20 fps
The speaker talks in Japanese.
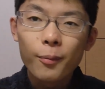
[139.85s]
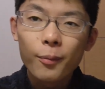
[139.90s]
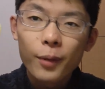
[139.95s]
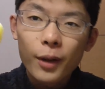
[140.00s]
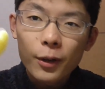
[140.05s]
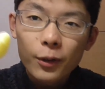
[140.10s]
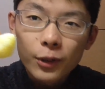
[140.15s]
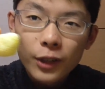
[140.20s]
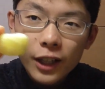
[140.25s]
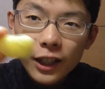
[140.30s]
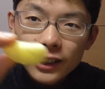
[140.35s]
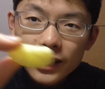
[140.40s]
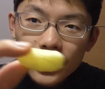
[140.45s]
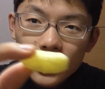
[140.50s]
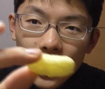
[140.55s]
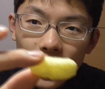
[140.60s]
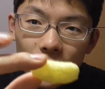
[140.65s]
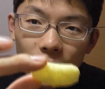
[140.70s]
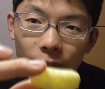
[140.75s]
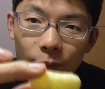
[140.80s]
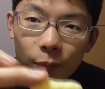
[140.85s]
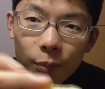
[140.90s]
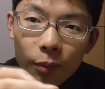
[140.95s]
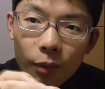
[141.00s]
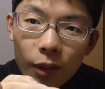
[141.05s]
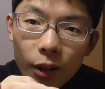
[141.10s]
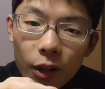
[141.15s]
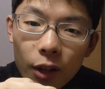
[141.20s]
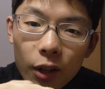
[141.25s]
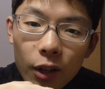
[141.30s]
まあ、こんな感じで。
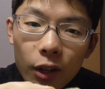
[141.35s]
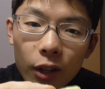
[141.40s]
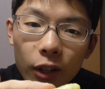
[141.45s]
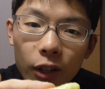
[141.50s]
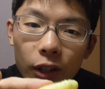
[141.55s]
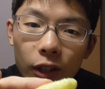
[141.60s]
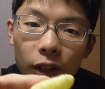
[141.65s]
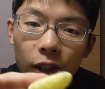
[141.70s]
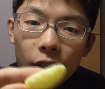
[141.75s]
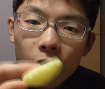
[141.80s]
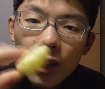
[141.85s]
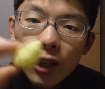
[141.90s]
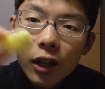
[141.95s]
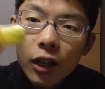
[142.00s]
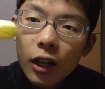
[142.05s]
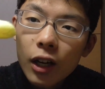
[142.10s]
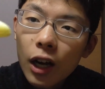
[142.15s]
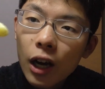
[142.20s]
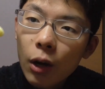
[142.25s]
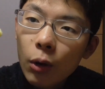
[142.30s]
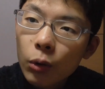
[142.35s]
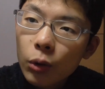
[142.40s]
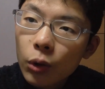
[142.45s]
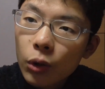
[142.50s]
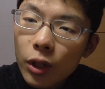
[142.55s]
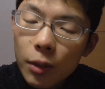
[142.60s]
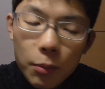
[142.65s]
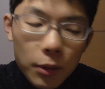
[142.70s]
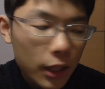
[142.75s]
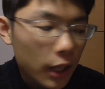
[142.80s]
青の
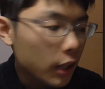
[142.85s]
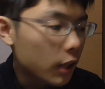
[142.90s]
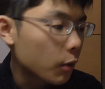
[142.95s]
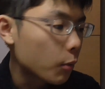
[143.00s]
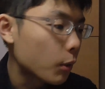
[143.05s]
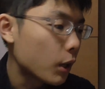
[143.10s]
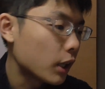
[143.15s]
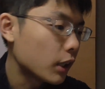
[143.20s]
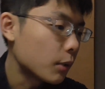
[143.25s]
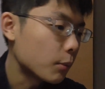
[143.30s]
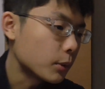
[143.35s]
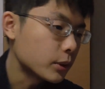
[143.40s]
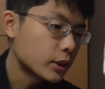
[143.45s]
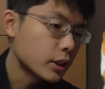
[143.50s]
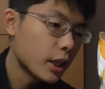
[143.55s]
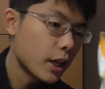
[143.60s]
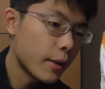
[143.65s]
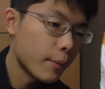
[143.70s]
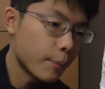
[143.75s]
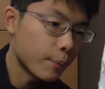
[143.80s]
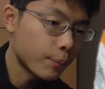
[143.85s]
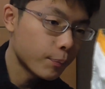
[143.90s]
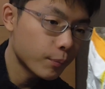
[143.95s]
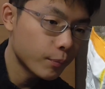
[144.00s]
りみたいなのも入ってますね。